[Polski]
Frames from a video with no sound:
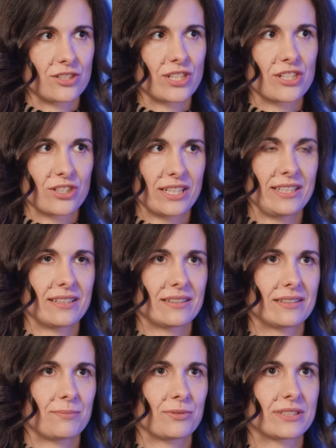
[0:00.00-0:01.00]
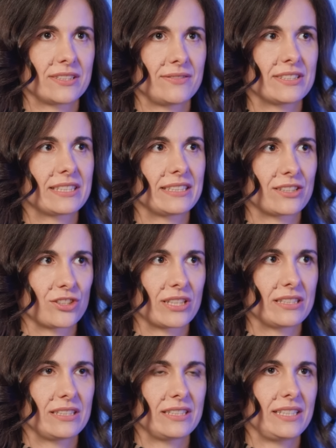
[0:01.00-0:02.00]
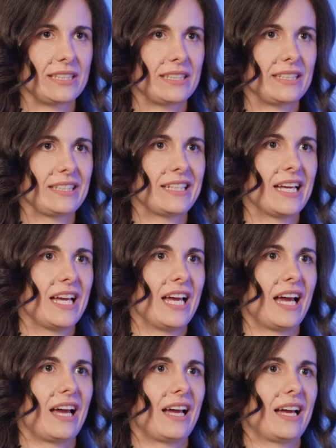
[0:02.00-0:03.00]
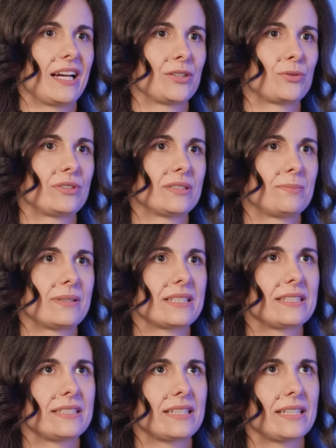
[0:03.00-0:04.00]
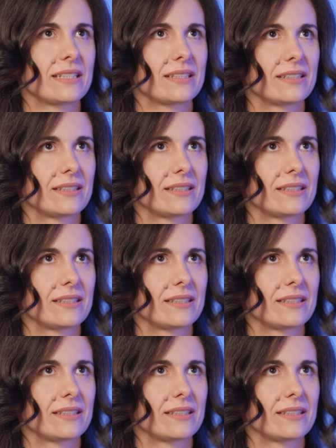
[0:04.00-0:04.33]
szerzej poznać więcej narzędzi i który jest bardziej